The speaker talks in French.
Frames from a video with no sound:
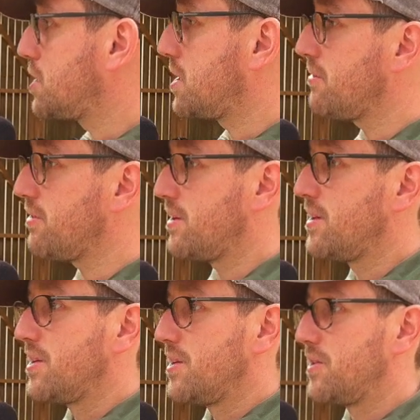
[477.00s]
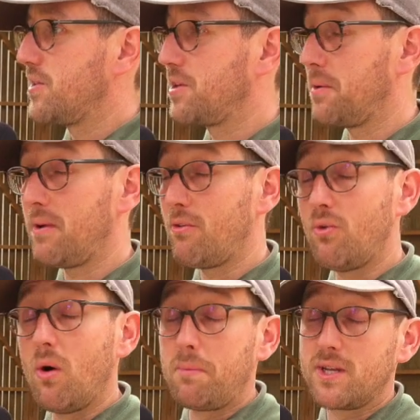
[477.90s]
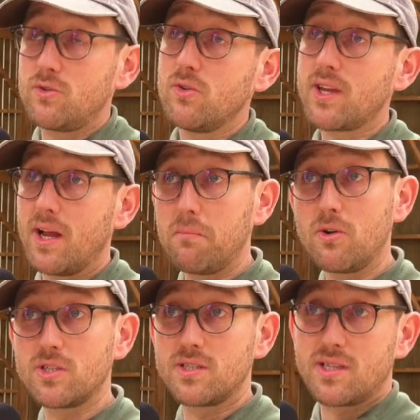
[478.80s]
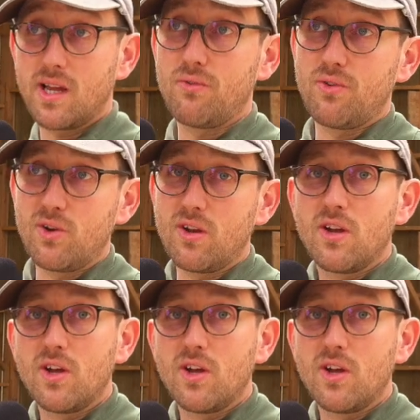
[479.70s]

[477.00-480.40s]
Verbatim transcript: chèvres, comme elles vont en pâture, qu'elles mangent ce qu'elles veulent,